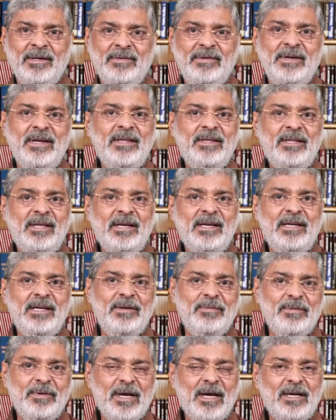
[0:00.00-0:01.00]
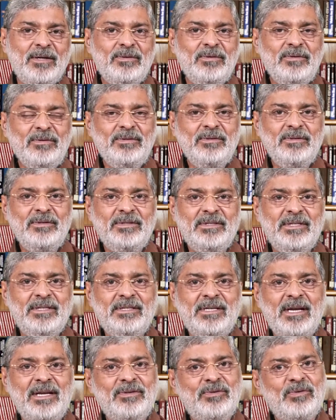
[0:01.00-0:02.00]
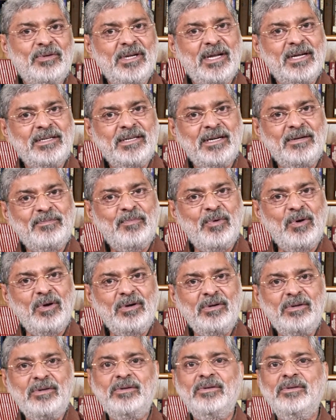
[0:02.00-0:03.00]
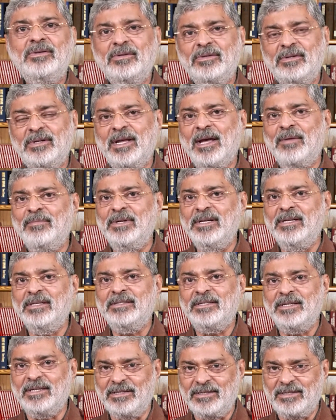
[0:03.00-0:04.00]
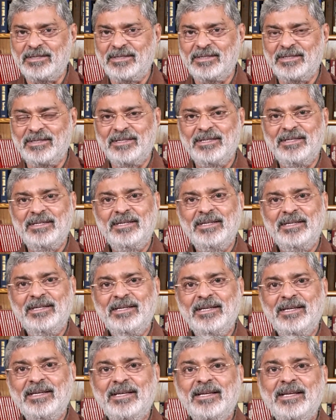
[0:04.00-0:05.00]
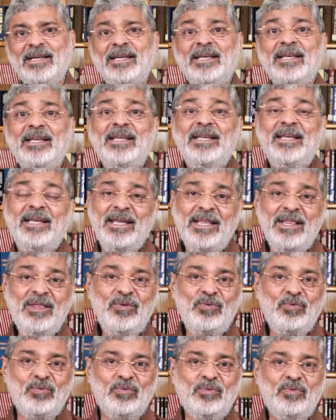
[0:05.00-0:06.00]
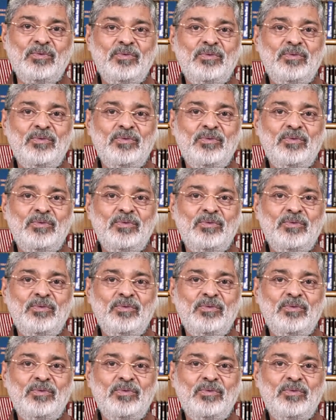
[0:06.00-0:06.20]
ট্রেন থেকে নেমে গেল স্টেশন চলে আসার পর গ্যাম্বলিং শেষ কিন্তু